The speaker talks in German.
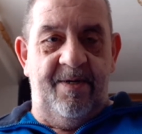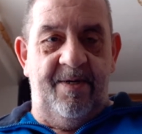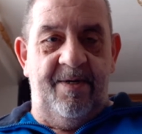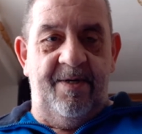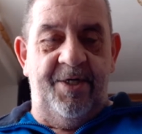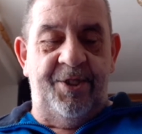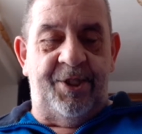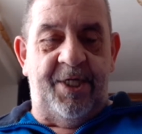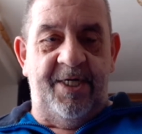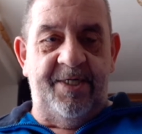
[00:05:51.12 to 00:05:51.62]

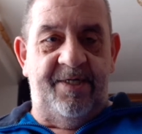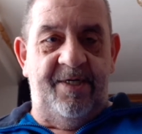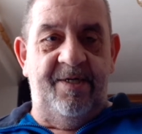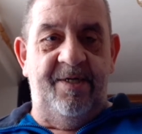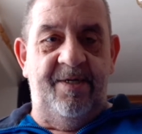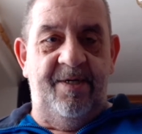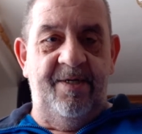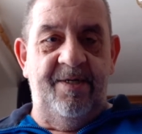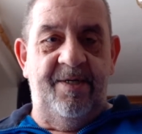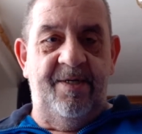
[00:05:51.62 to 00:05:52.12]
Ich
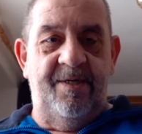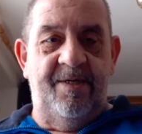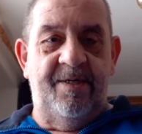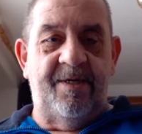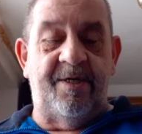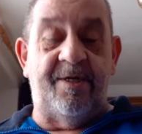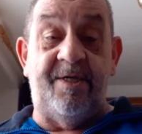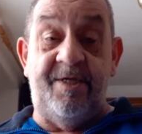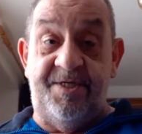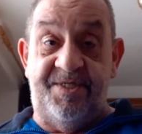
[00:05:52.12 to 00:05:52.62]
hatte
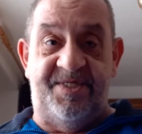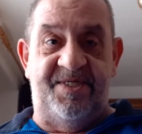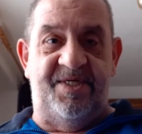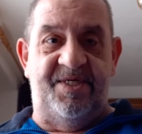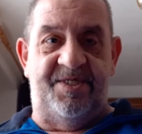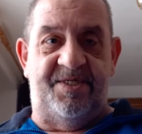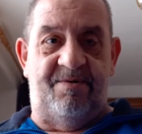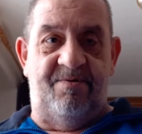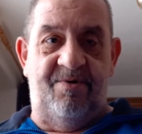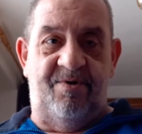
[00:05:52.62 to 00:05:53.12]

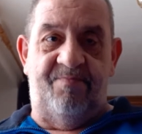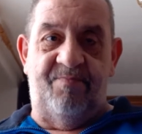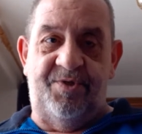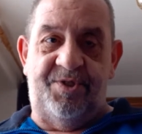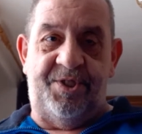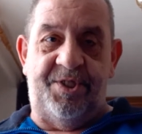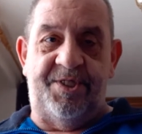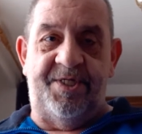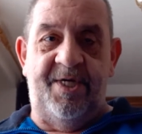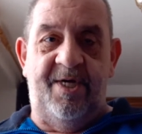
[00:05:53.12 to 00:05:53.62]
riesiges Glück,
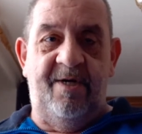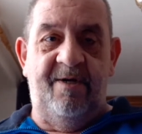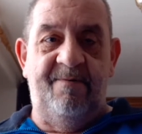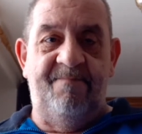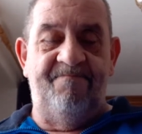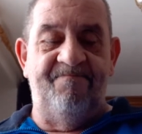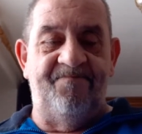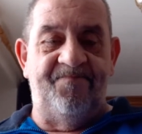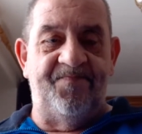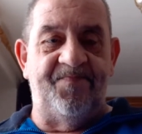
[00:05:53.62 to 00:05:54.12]
muss ich
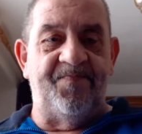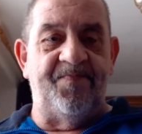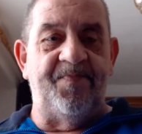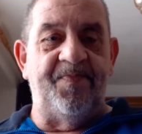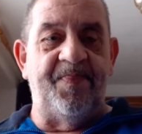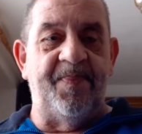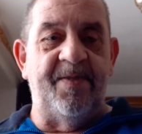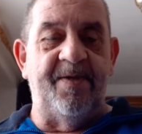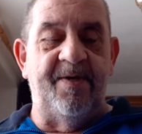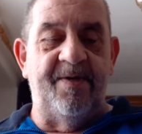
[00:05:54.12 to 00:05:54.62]
sagen.
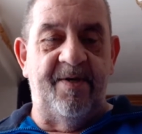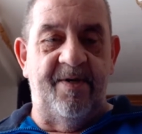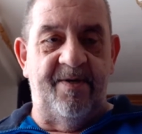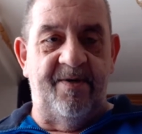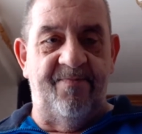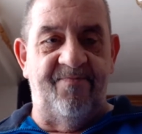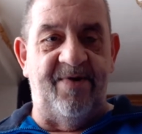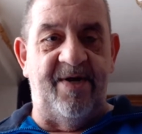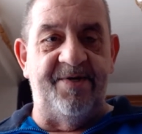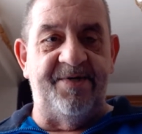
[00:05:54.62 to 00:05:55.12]

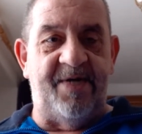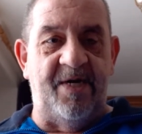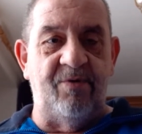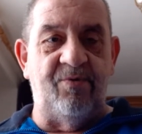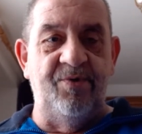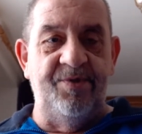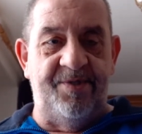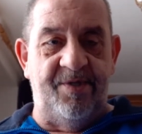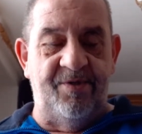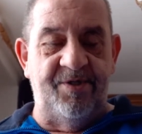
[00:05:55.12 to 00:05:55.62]
Während der
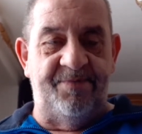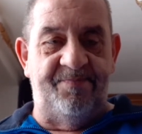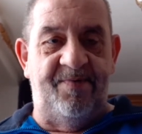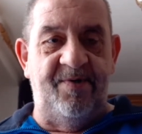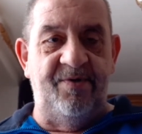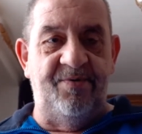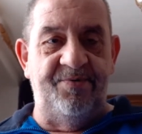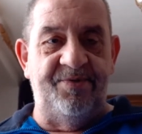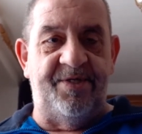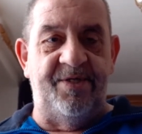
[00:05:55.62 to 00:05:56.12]

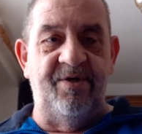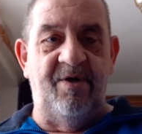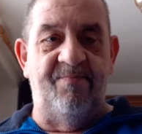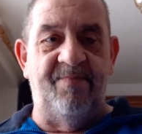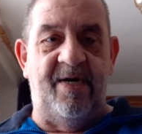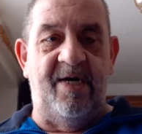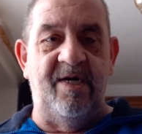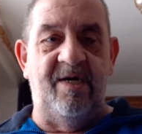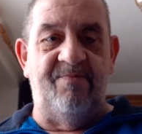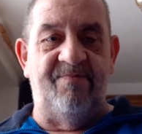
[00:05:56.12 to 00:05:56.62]
Grundausbildung, die
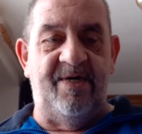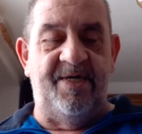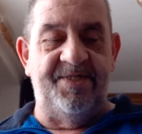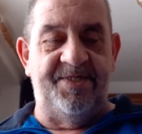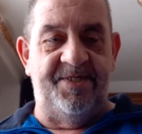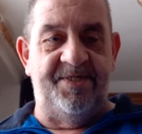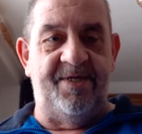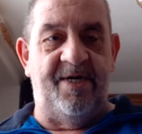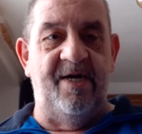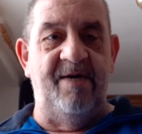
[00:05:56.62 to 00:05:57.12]

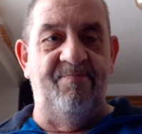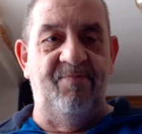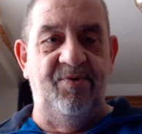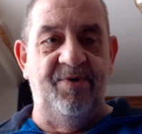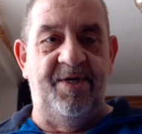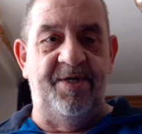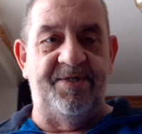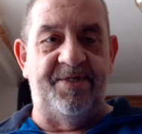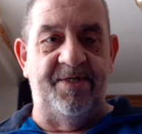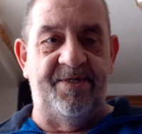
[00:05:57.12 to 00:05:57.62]
normalerweise drei
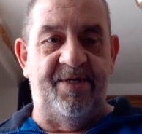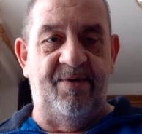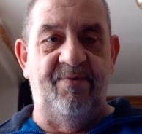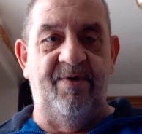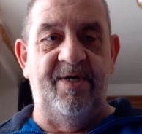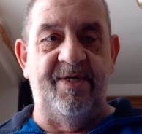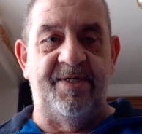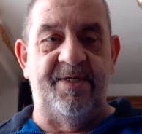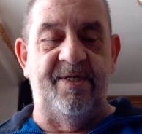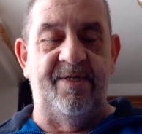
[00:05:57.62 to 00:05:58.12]
Monate
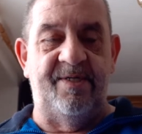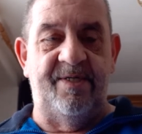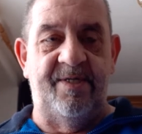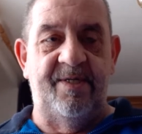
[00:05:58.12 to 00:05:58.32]
dauert,